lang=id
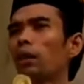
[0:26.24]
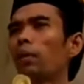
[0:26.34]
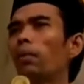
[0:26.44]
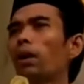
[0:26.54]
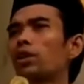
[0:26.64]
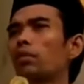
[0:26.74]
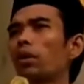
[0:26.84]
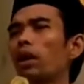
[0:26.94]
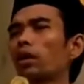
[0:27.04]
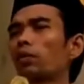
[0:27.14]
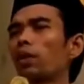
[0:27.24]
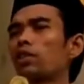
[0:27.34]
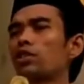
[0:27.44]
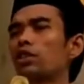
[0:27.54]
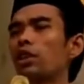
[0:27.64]
kebebasan
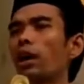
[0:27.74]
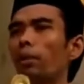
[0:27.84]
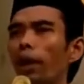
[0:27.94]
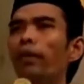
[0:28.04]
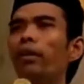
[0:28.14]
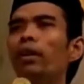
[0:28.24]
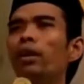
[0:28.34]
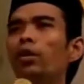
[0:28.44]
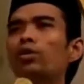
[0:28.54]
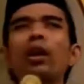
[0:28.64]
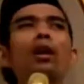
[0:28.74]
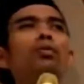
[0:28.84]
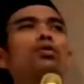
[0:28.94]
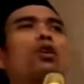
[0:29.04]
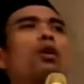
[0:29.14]
berekspresi dijamin Ustaz
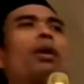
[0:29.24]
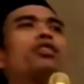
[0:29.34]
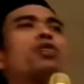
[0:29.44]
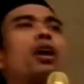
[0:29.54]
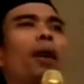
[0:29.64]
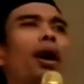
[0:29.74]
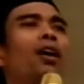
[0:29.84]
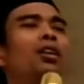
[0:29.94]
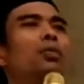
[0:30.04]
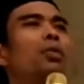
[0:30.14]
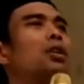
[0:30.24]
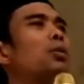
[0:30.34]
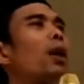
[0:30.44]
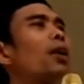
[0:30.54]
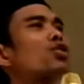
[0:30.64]
Abdul Somad ceramah
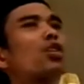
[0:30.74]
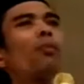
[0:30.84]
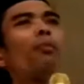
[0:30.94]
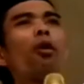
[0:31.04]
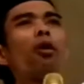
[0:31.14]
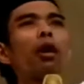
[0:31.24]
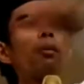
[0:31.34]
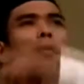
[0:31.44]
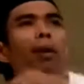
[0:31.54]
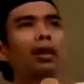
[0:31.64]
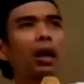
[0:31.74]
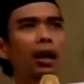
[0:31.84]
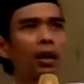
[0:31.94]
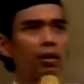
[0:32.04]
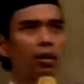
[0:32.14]
tiba-tiba ada sekelompok orang
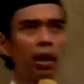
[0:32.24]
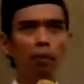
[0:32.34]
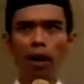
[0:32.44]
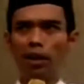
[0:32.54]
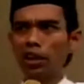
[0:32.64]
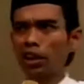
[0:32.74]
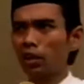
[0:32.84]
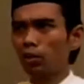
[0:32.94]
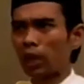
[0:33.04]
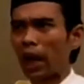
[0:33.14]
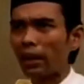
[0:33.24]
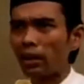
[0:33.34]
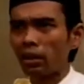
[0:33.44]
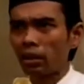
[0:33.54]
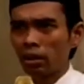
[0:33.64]
membatalkan emang ini negeri
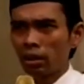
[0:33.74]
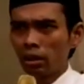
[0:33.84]
hutan